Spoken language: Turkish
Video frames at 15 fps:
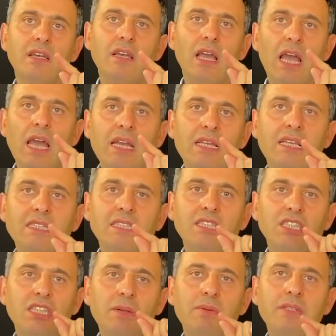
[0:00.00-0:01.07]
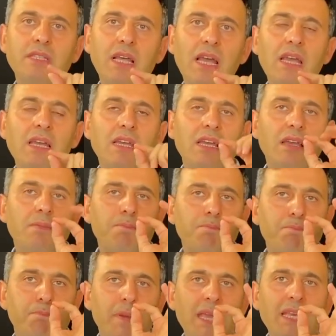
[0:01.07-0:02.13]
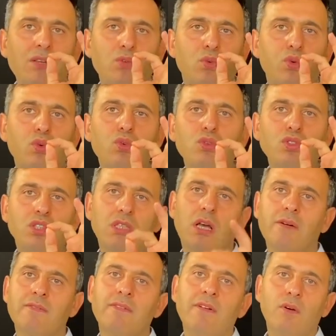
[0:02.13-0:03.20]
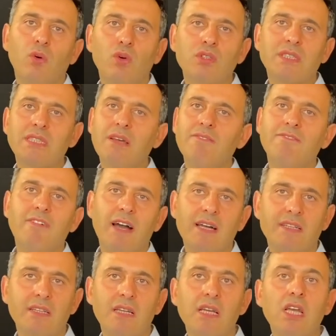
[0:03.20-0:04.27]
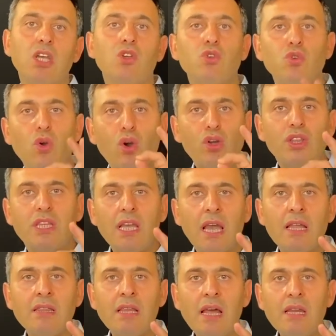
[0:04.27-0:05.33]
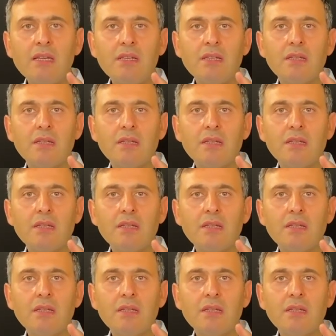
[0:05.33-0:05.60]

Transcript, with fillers: Herkesin cebinde bir kuruş da olsa var. Yok diyenler